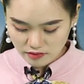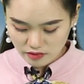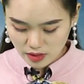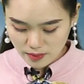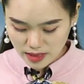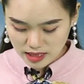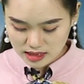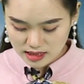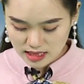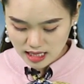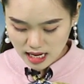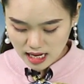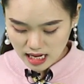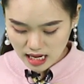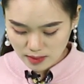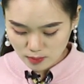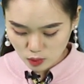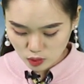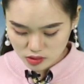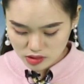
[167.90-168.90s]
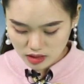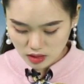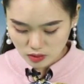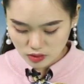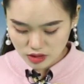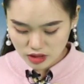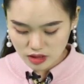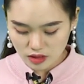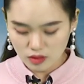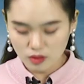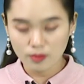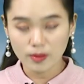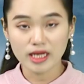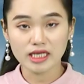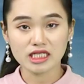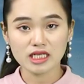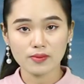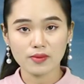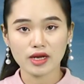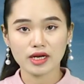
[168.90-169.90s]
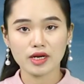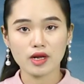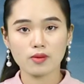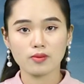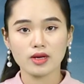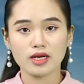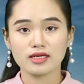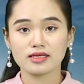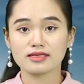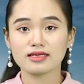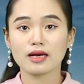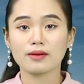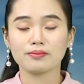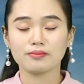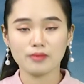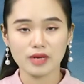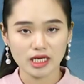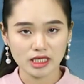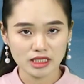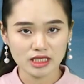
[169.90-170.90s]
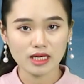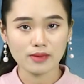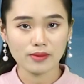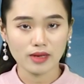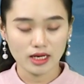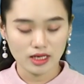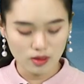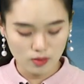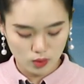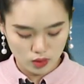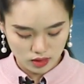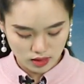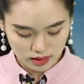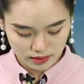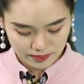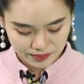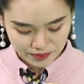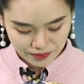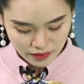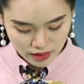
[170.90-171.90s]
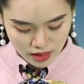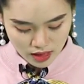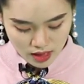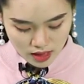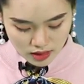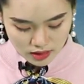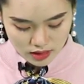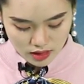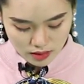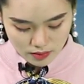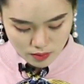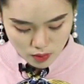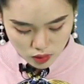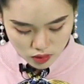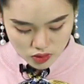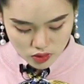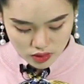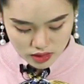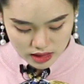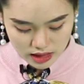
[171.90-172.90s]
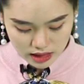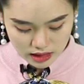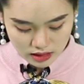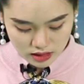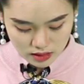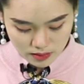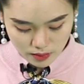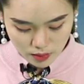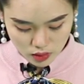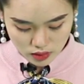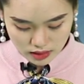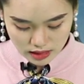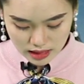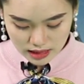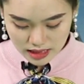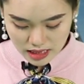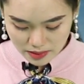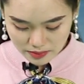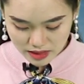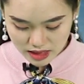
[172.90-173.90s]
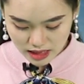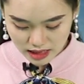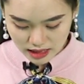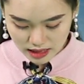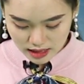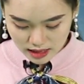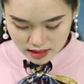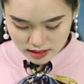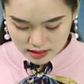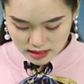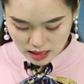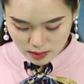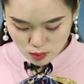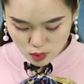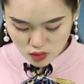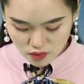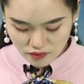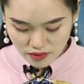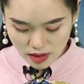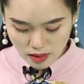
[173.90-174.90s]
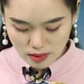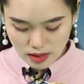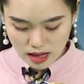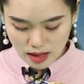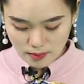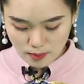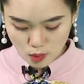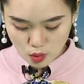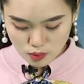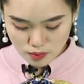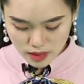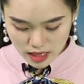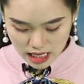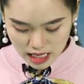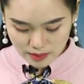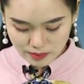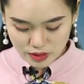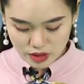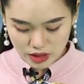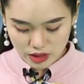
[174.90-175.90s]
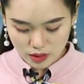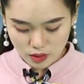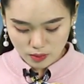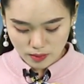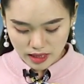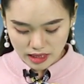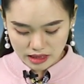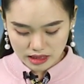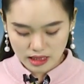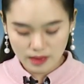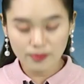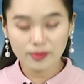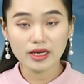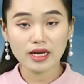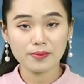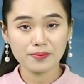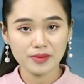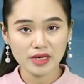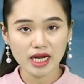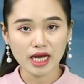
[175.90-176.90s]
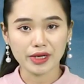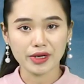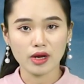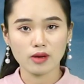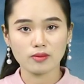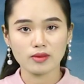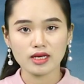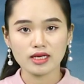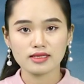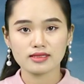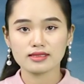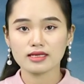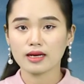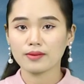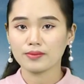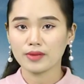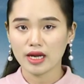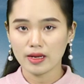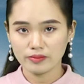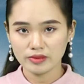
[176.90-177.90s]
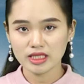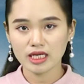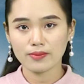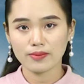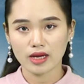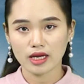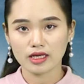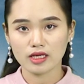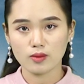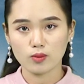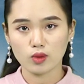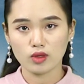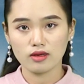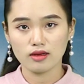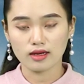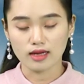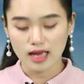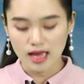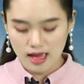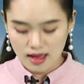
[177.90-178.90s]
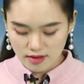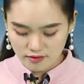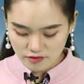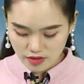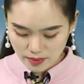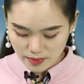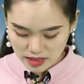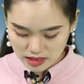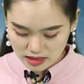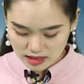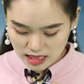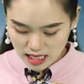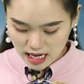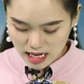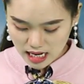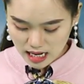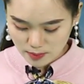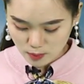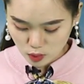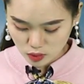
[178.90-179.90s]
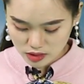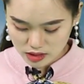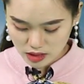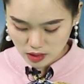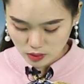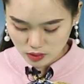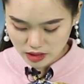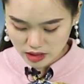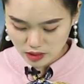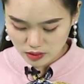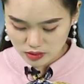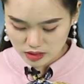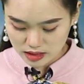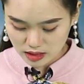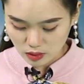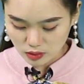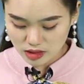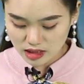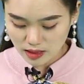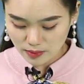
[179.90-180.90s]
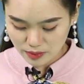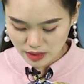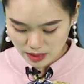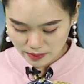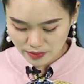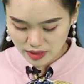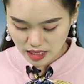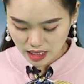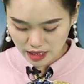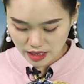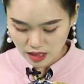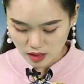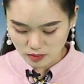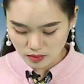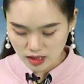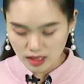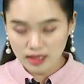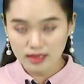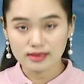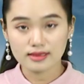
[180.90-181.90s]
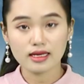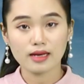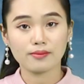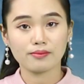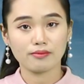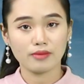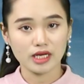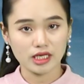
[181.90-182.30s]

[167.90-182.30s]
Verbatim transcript: và bán ra là 46 triệu 700 ngàn đồng, giảm 700 ngàn đồng một lượng. Nhẫn 4 số 9 từ 1 đến 5 chỉ, giá mua vào là 45 triệu 750 ngàn đồng, giảm 500 ngàn đồng một lượng và bán ra là 46 triệu 650 ngàn đồng, giảm